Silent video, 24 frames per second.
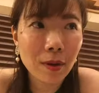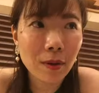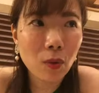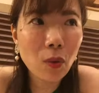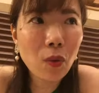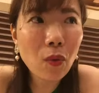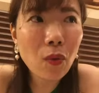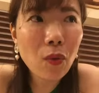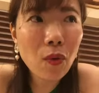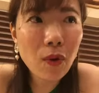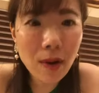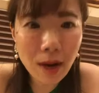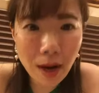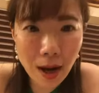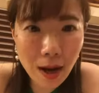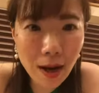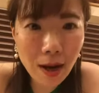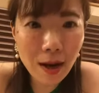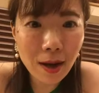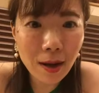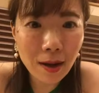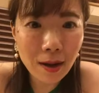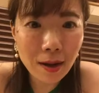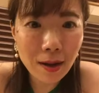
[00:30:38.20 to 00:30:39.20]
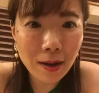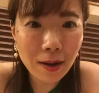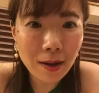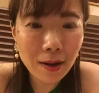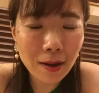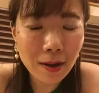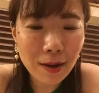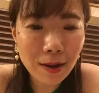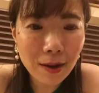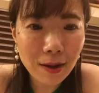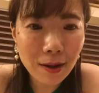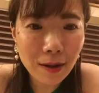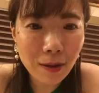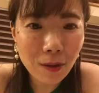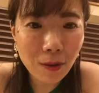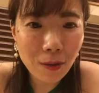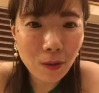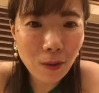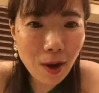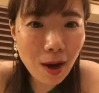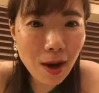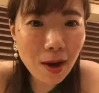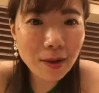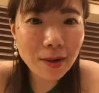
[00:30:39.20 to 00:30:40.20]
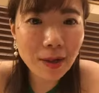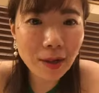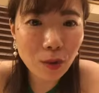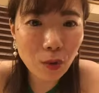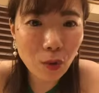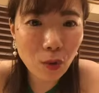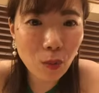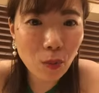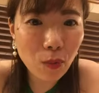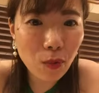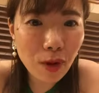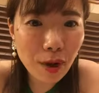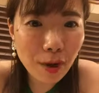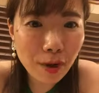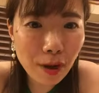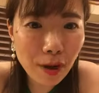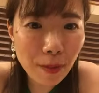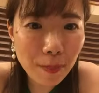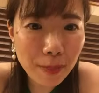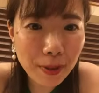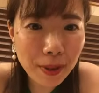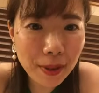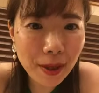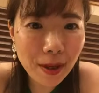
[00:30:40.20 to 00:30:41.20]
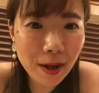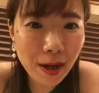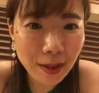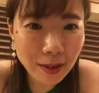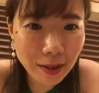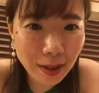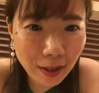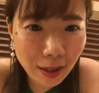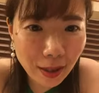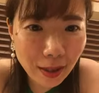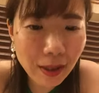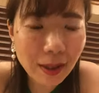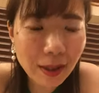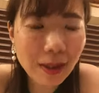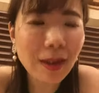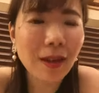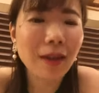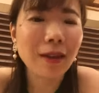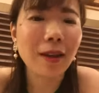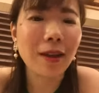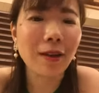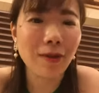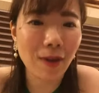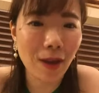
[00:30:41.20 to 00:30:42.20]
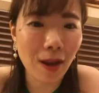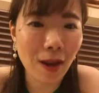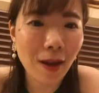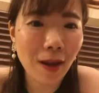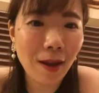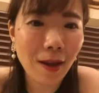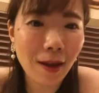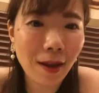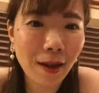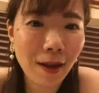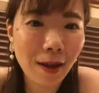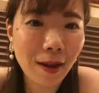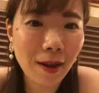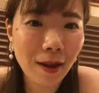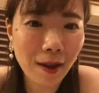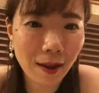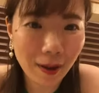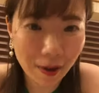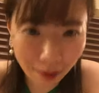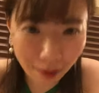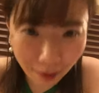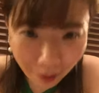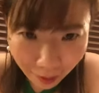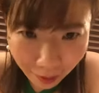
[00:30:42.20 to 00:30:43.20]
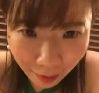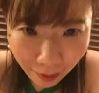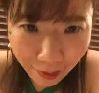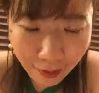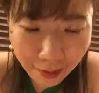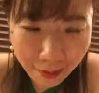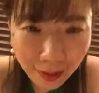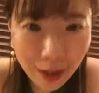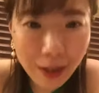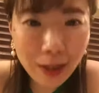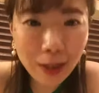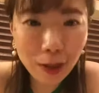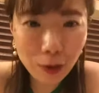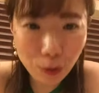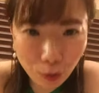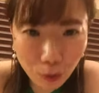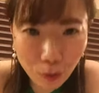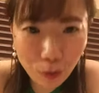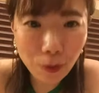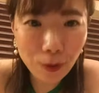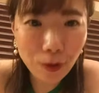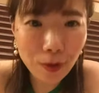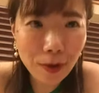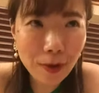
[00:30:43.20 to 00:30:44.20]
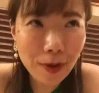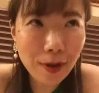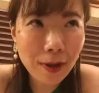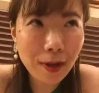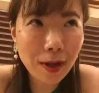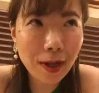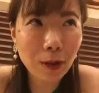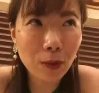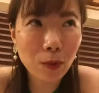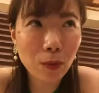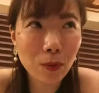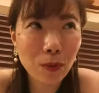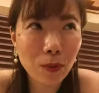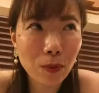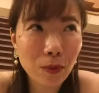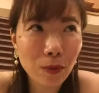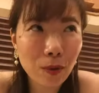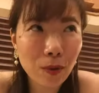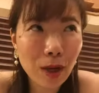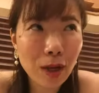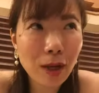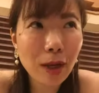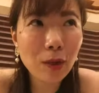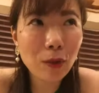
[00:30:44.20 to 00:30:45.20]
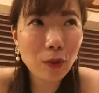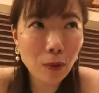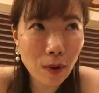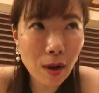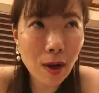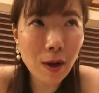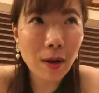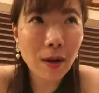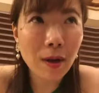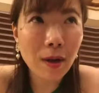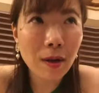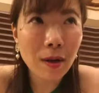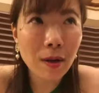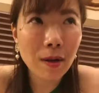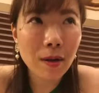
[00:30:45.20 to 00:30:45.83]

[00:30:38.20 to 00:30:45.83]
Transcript: どこかお母さんの面影やっぱり重ねてたんだよねだけどあの彼とは